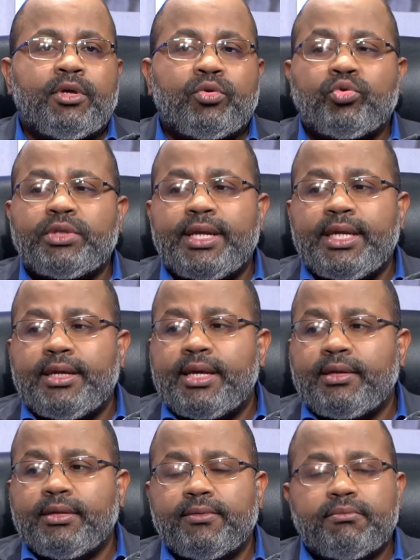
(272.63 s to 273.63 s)
tú
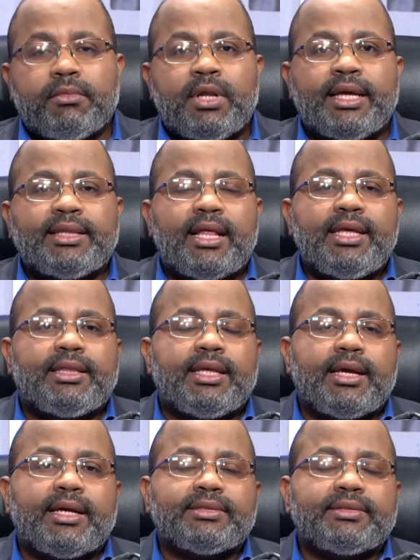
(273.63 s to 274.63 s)
tenías las
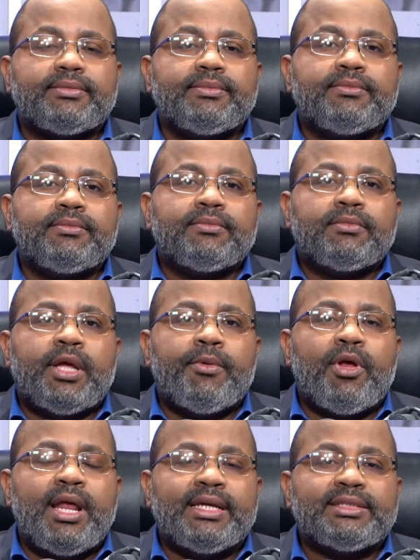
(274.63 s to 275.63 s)
estadísticas de
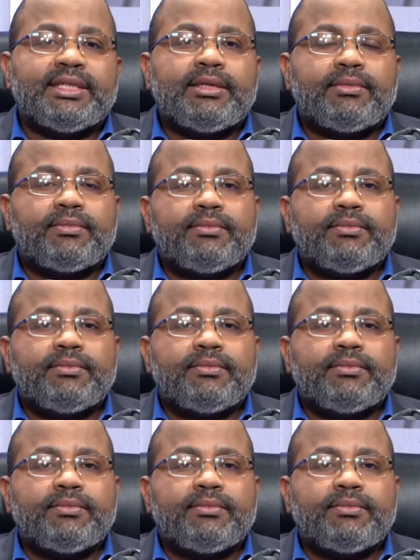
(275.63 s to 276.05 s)
violencia